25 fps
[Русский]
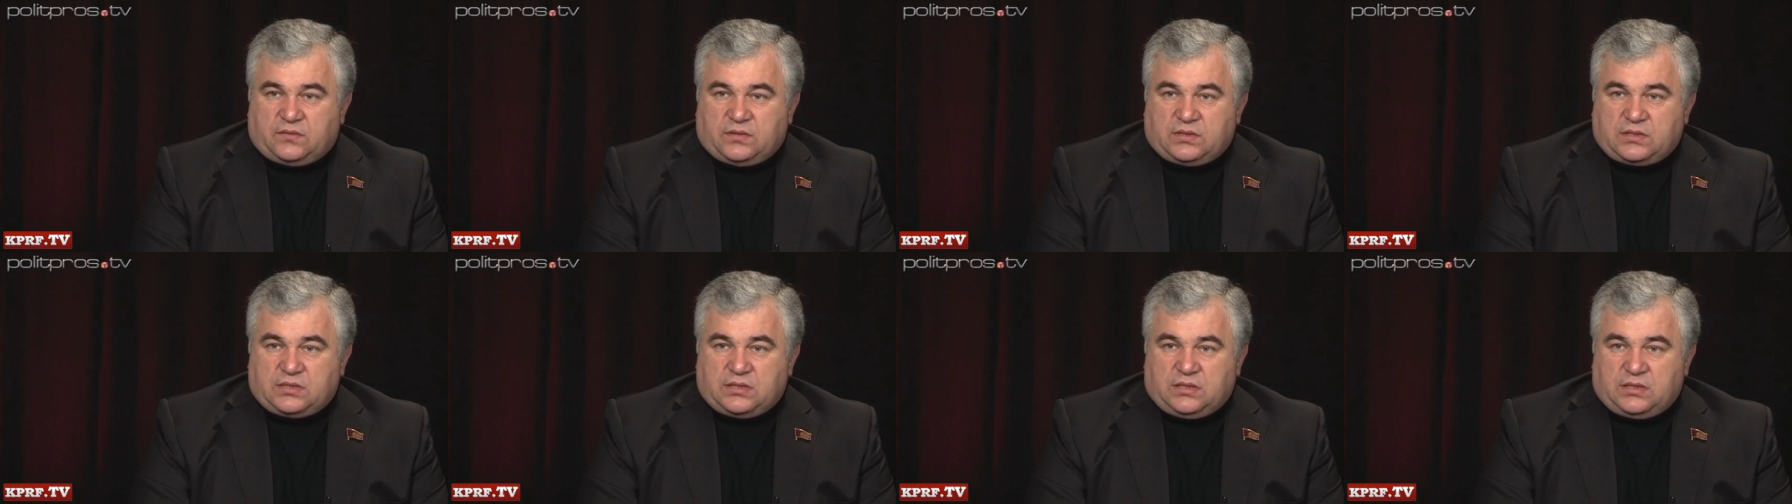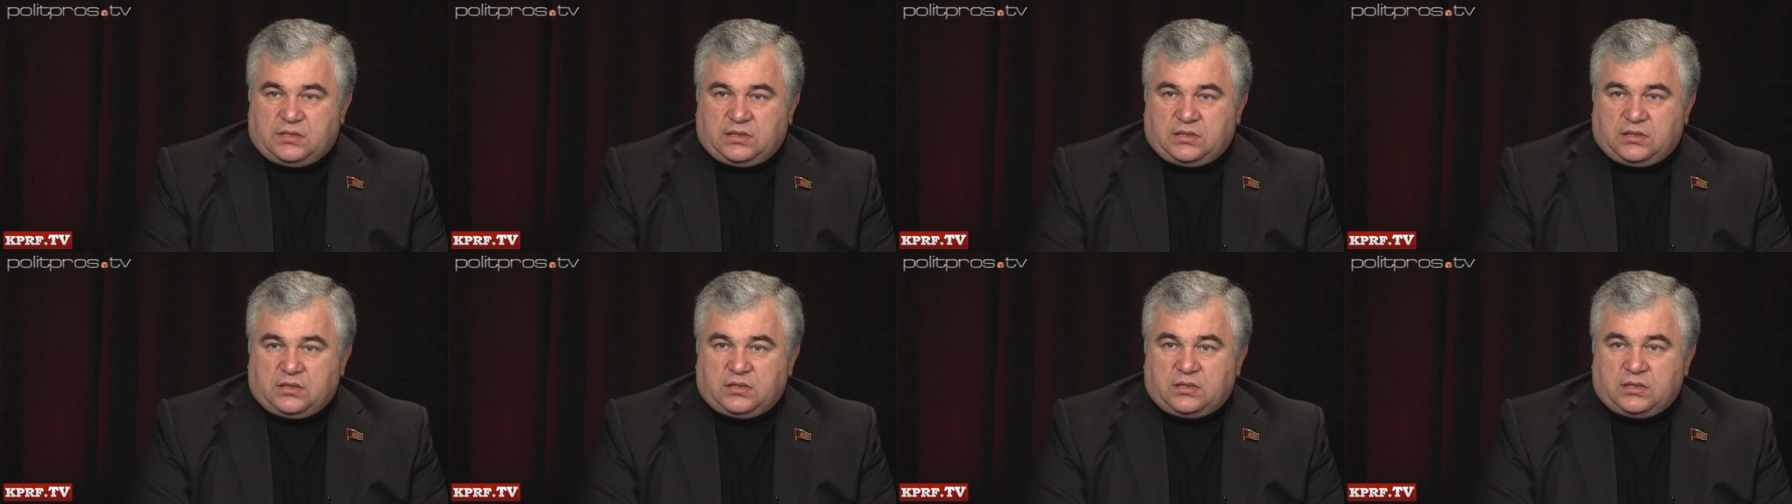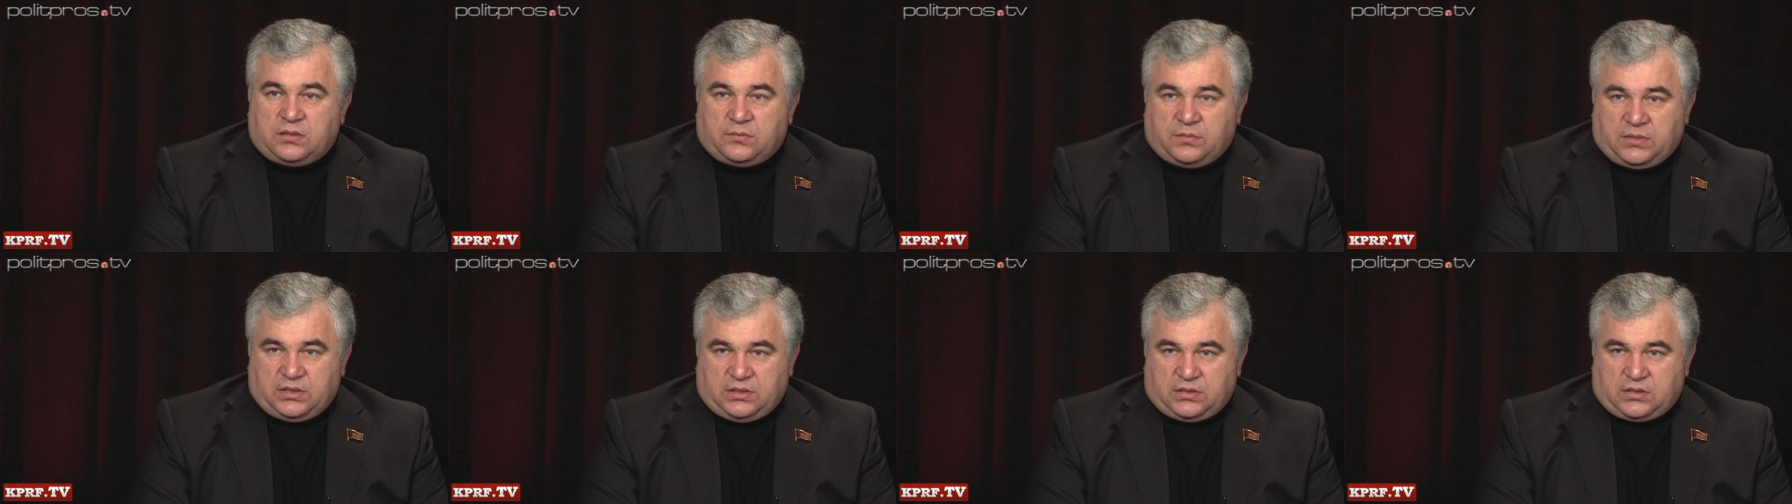населения
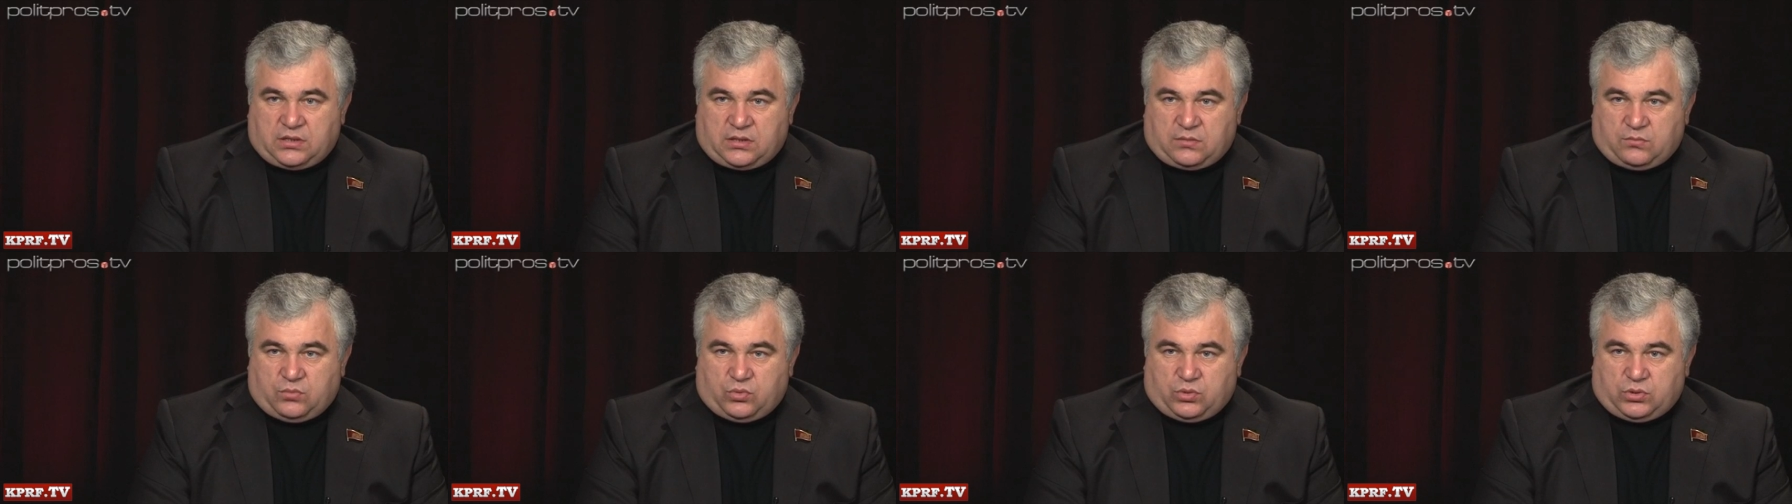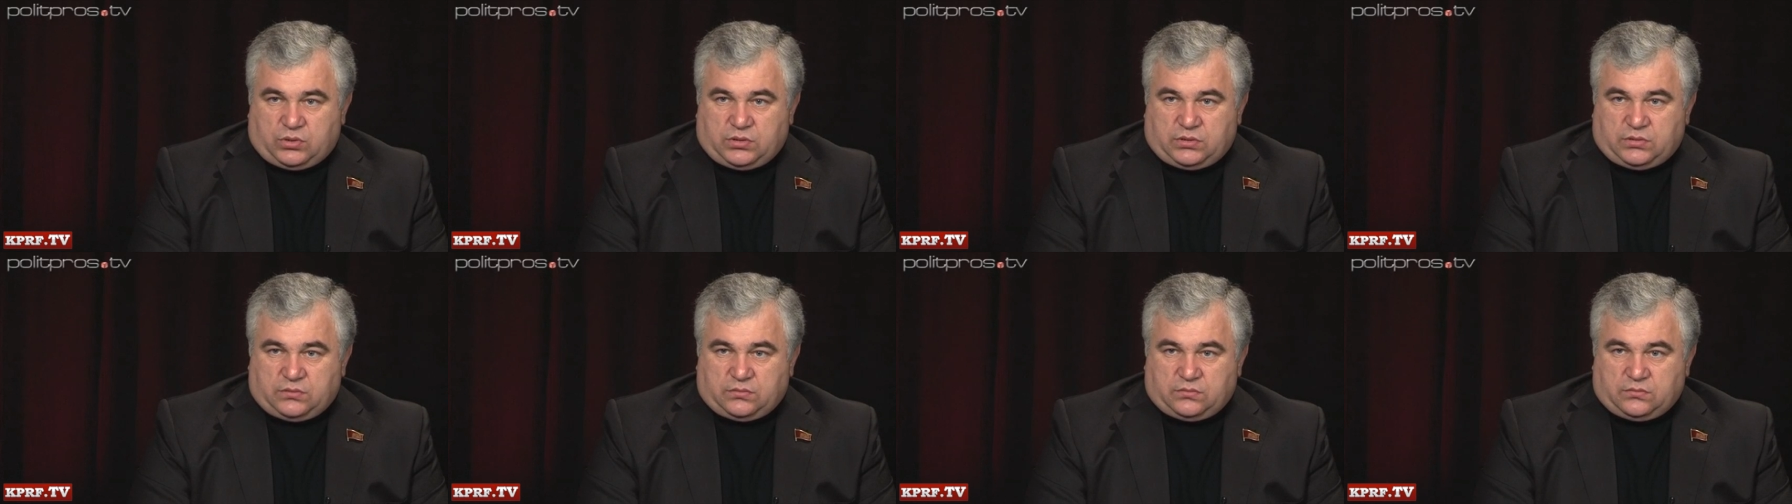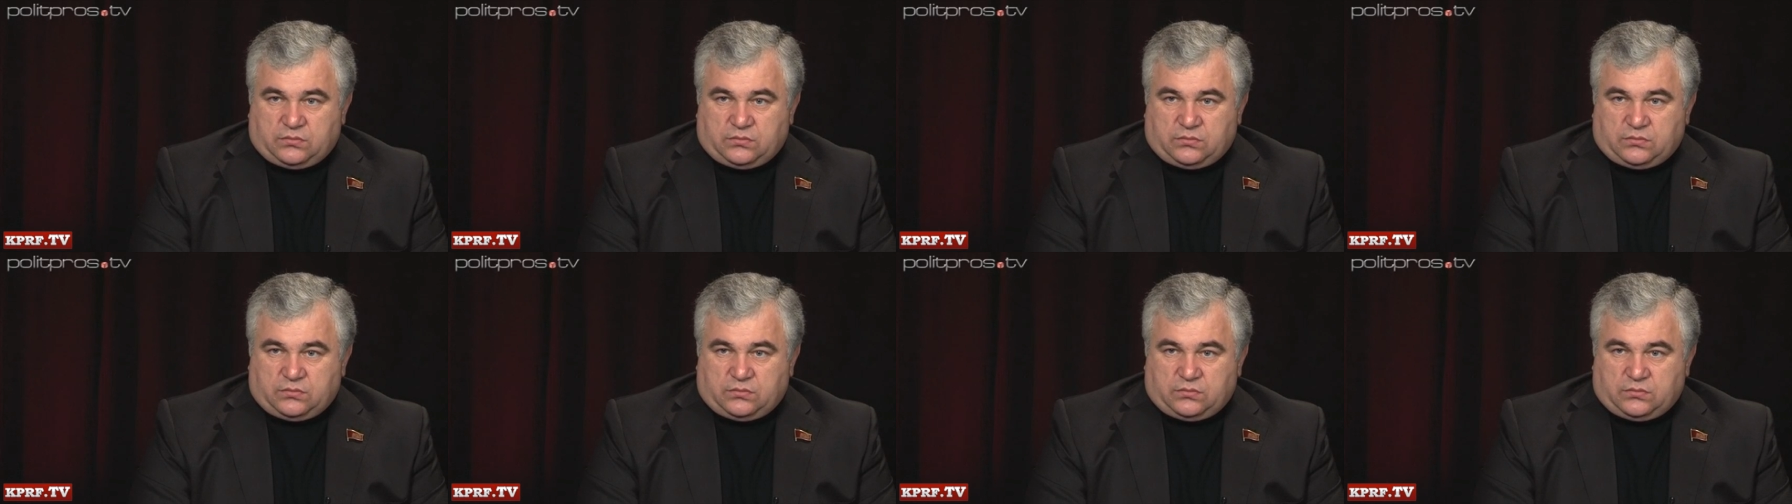не имеет работы.